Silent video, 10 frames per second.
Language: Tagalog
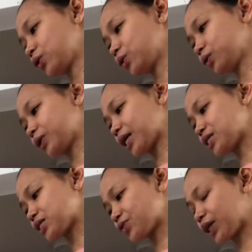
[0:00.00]
yung
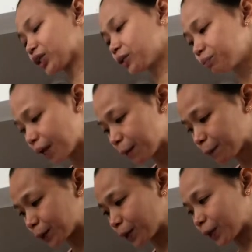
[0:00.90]
registration
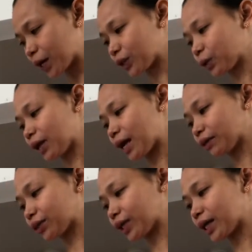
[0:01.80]
paper at yung
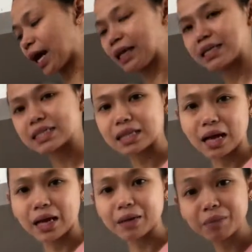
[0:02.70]
letter na galing
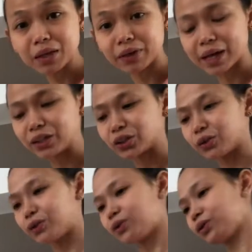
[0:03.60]
sa
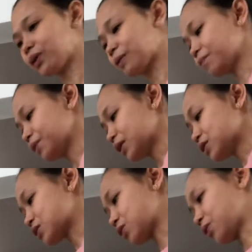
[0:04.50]
immigration.
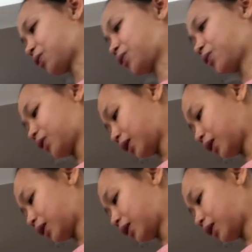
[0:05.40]
So,